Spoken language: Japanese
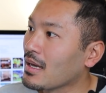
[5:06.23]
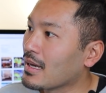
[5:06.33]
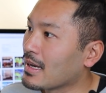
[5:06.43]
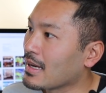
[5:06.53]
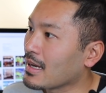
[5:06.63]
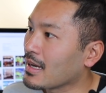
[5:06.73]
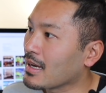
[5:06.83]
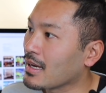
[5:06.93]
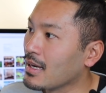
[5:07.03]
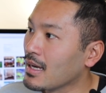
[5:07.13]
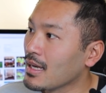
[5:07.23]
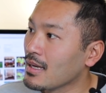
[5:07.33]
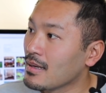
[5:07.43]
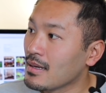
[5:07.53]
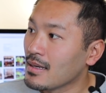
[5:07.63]

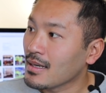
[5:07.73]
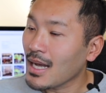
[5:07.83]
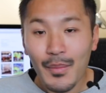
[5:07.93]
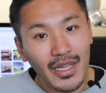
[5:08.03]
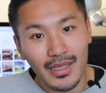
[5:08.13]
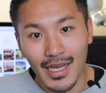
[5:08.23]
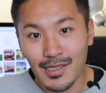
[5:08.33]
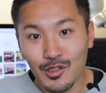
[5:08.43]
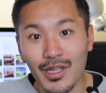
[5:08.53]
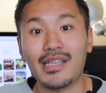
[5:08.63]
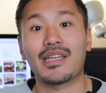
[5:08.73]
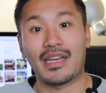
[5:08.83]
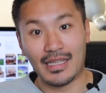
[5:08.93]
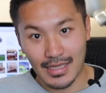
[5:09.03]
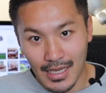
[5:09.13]
えー、カメラって安くないじゃ
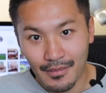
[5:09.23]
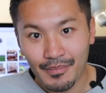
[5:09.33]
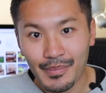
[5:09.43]
ないですか。